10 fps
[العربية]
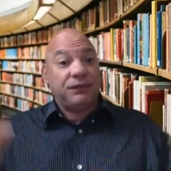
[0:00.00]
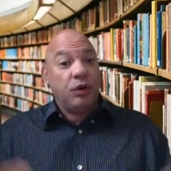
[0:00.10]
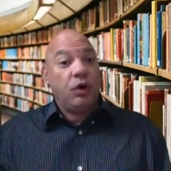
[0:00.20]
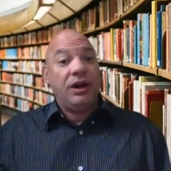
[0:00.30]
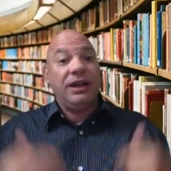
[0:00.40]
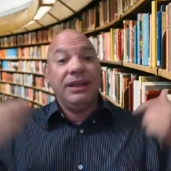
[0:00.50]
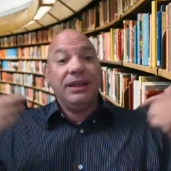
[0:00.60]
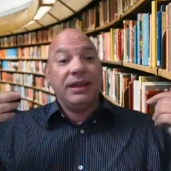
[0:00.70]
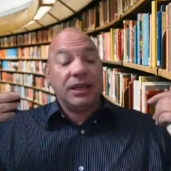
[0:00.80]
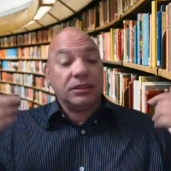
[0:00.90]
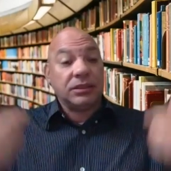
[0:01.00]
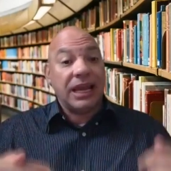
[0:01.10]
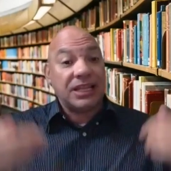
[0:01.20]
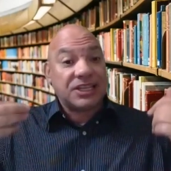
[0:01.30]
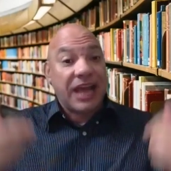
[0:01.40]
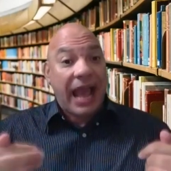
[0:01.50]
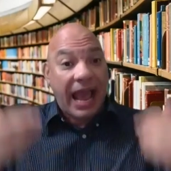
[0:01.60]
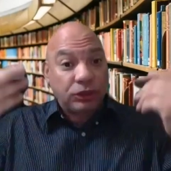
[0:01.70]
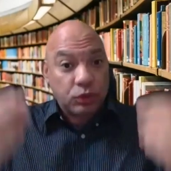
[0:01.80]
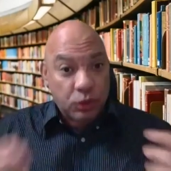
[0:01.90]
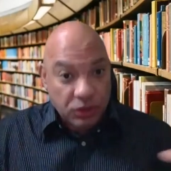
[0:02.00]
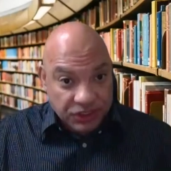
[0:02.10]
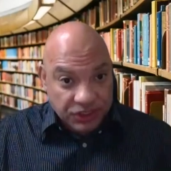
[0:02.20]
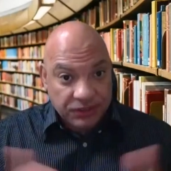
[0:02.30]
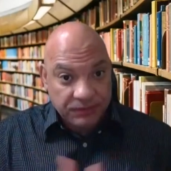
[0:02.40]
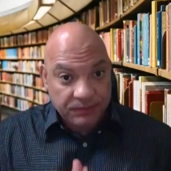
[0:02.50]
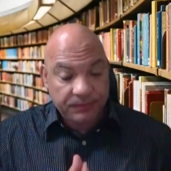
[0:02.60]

فوق الثلاث ساعات ونص